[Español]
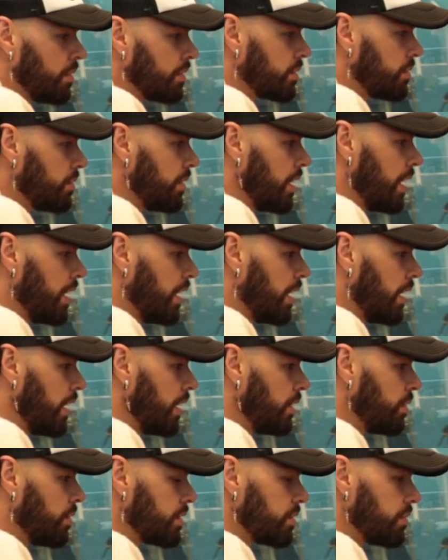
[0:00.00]
no es
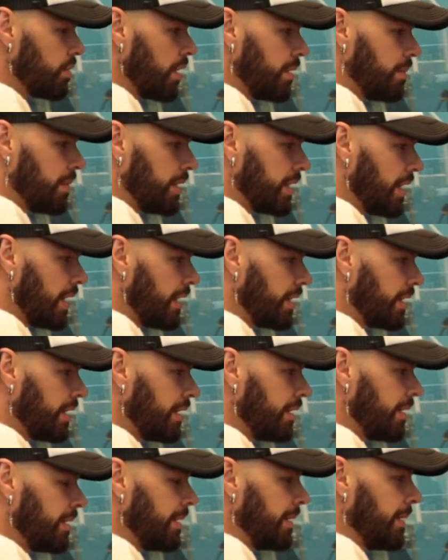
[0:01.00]
una, no es una
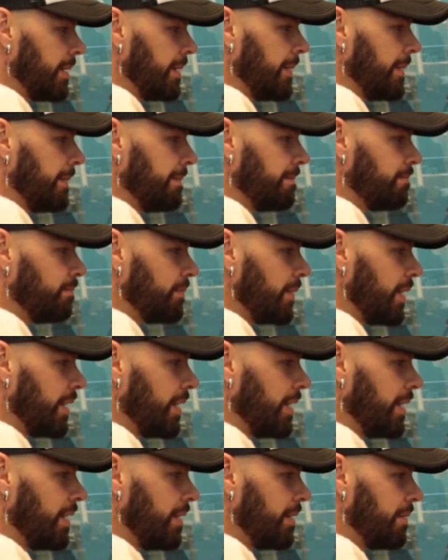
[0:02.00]
limitante
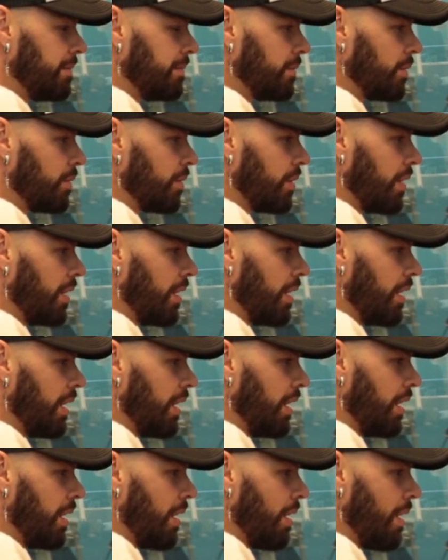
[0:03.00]
y,
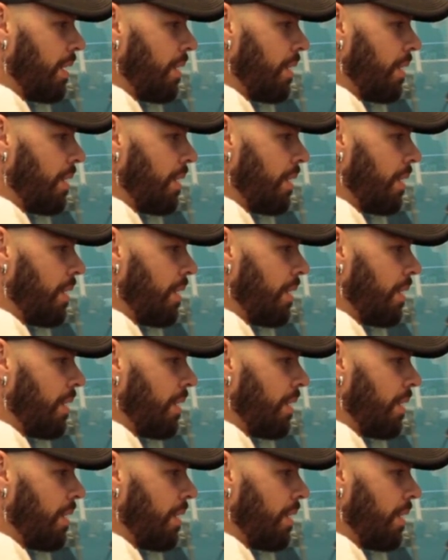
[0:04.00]
y